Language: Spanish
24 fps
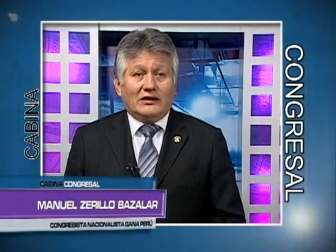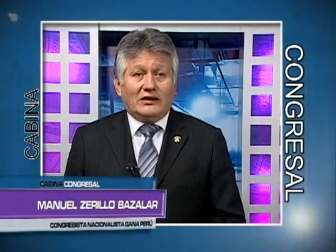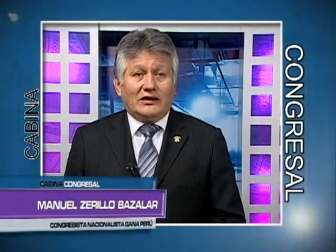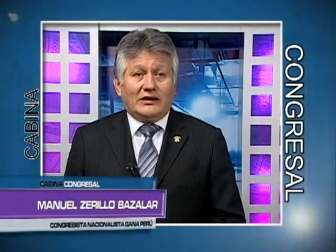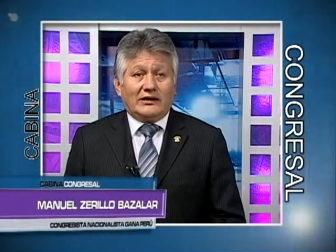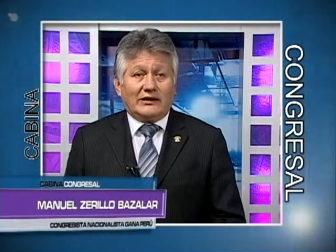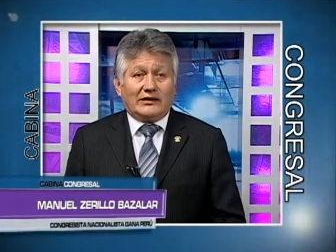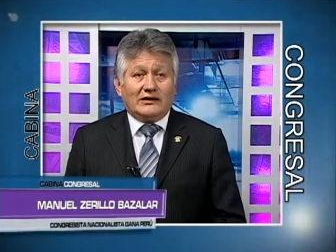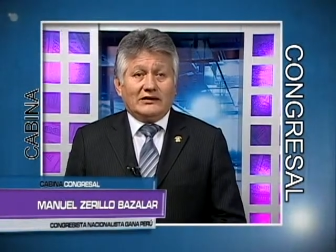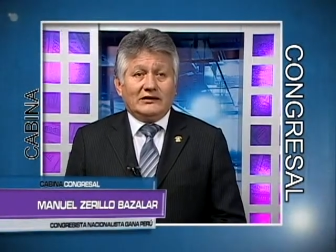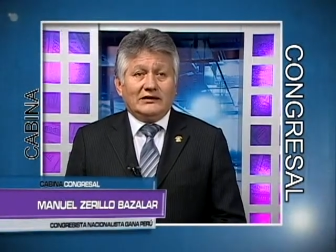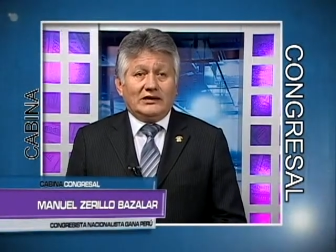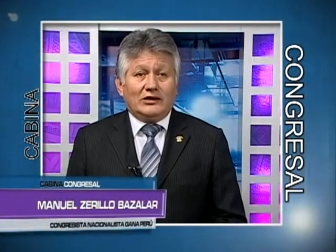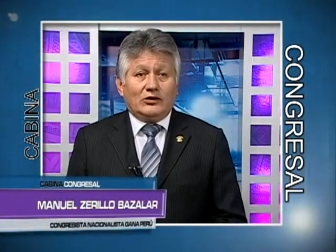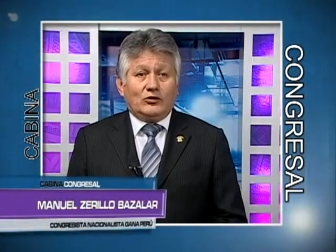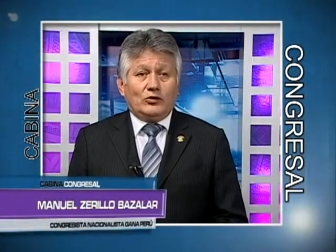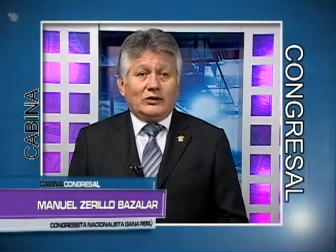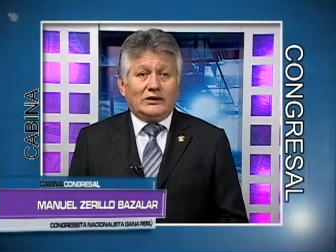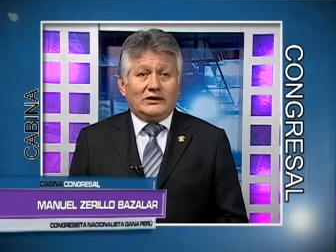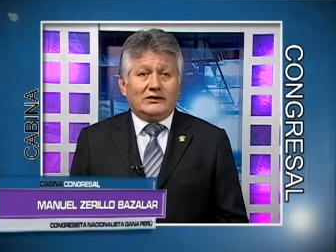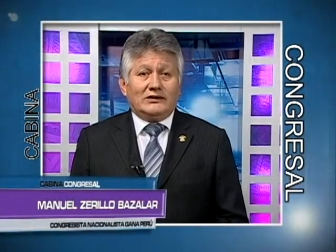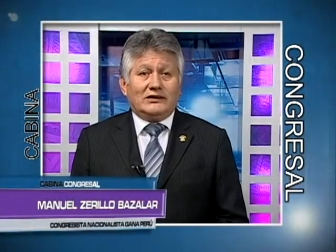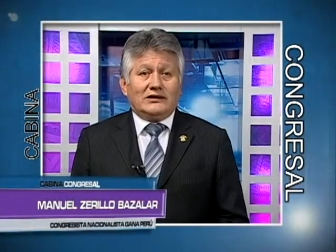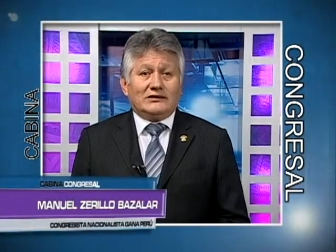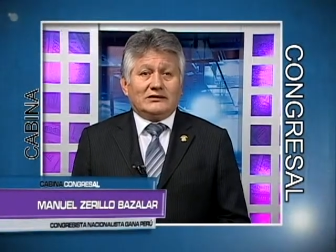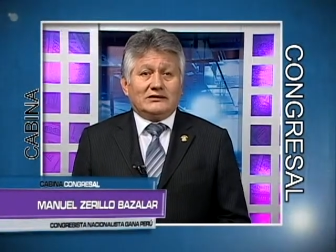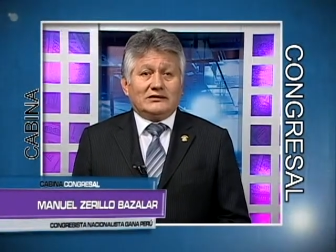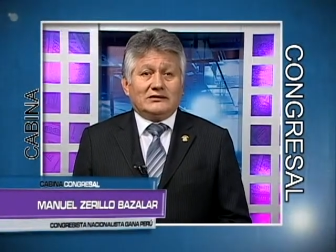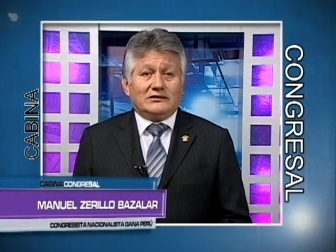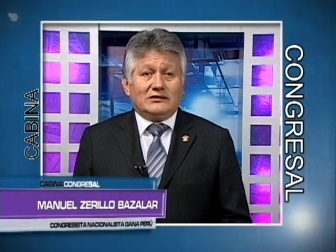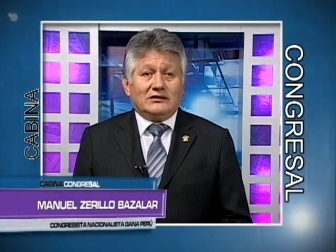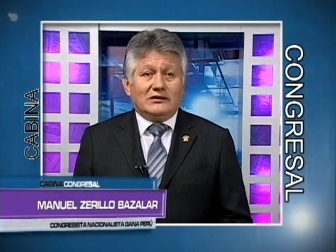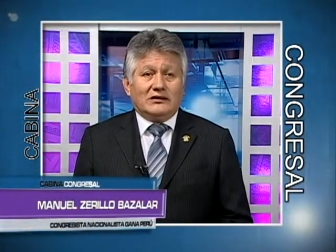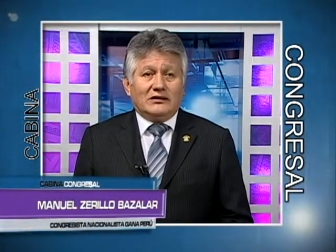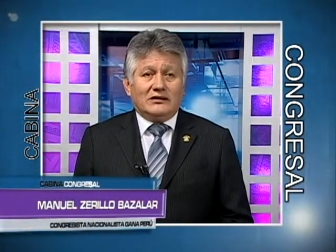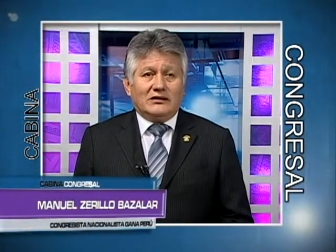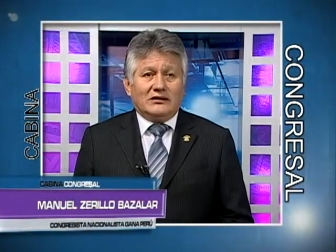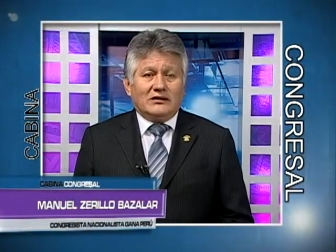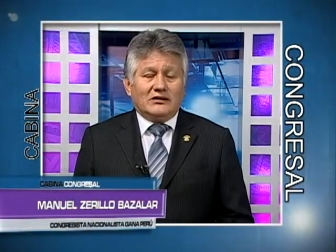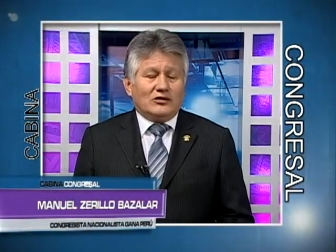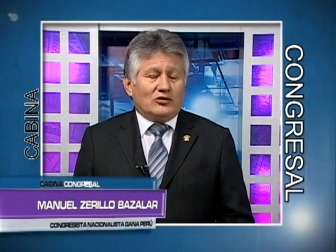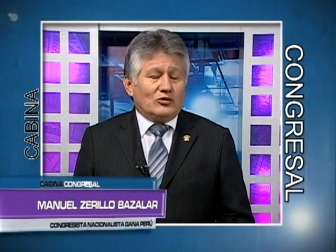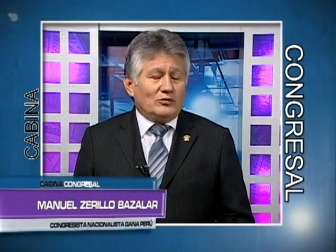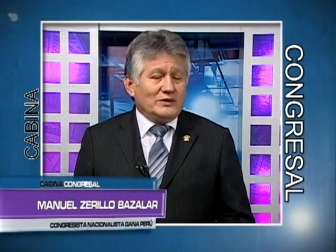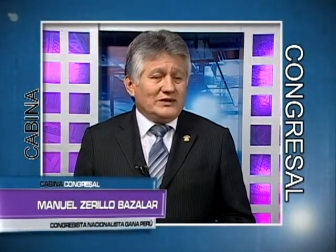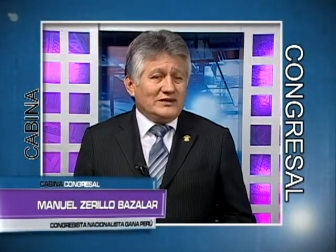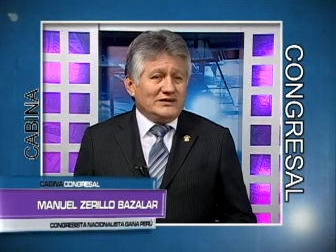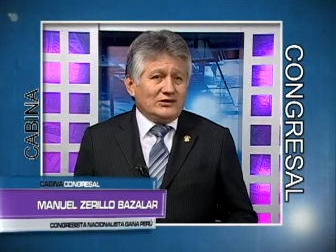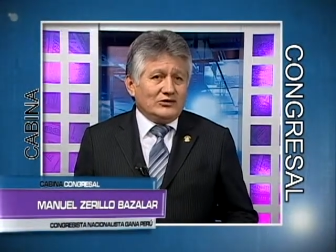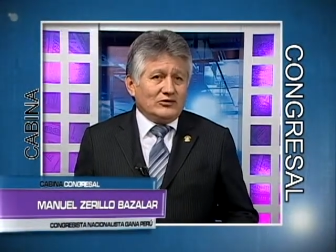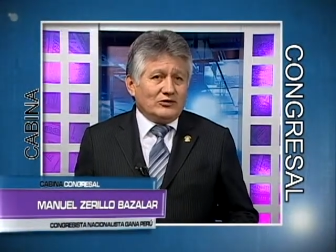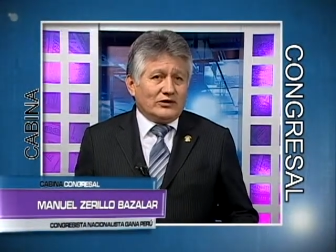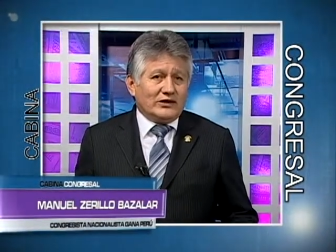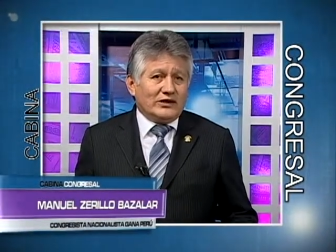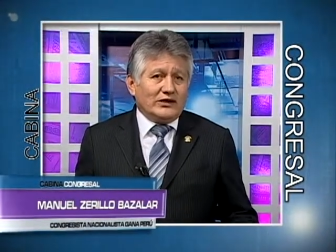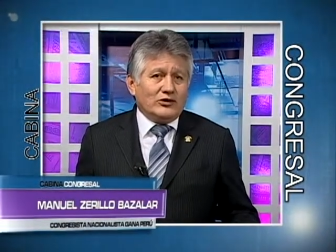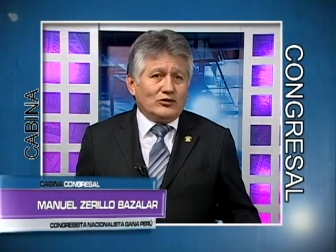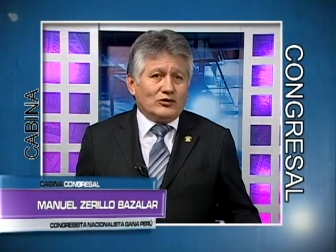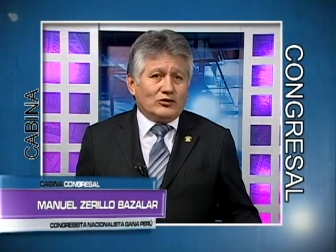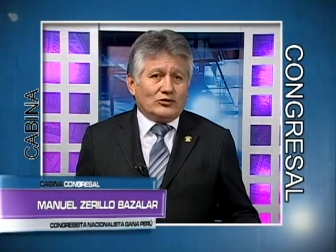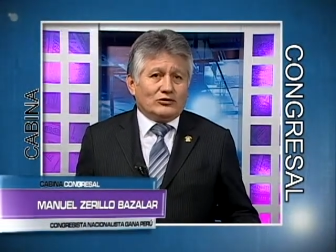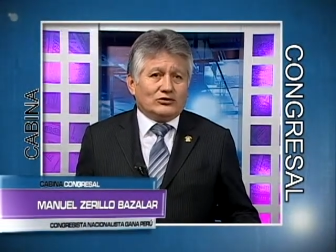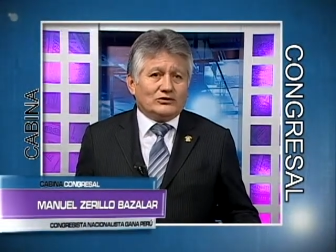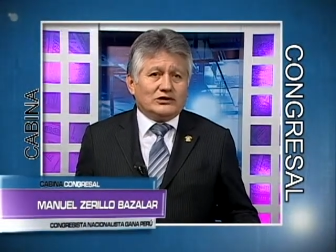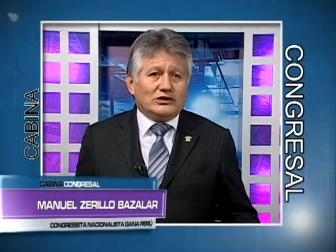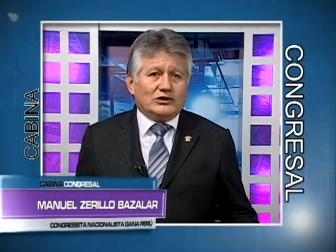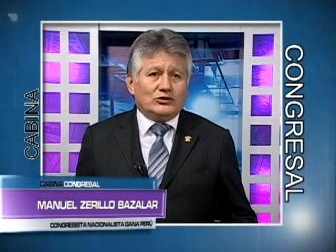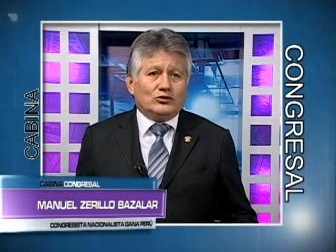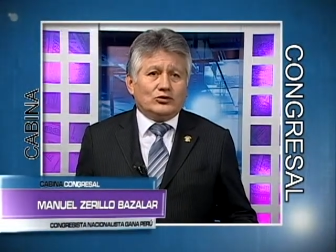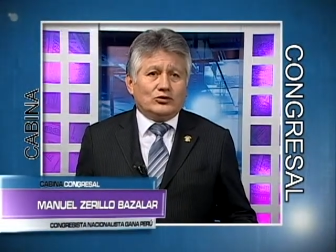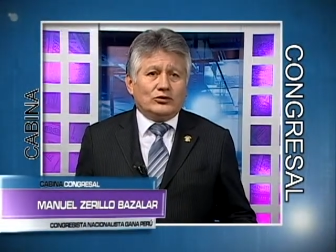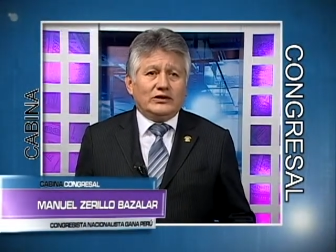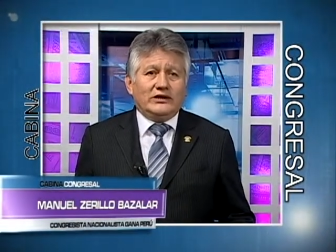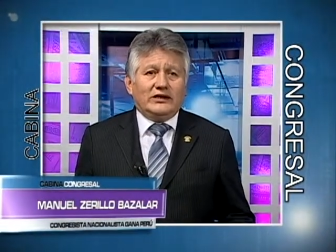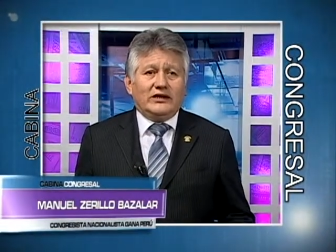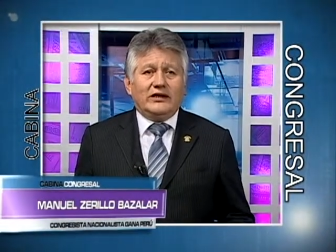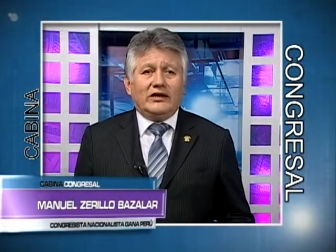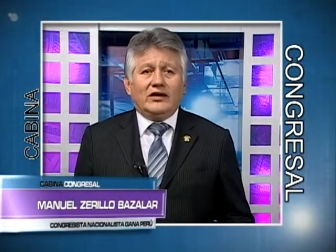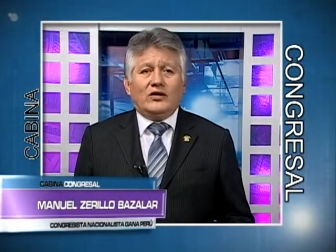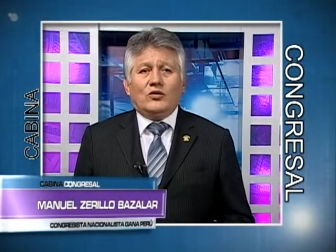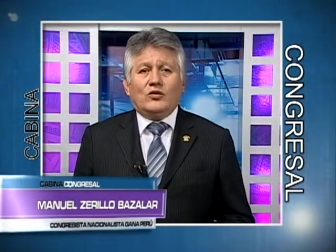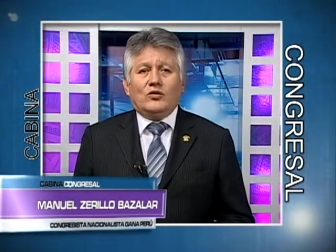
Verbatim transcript: a rendir cuentas, convencido que ello constituye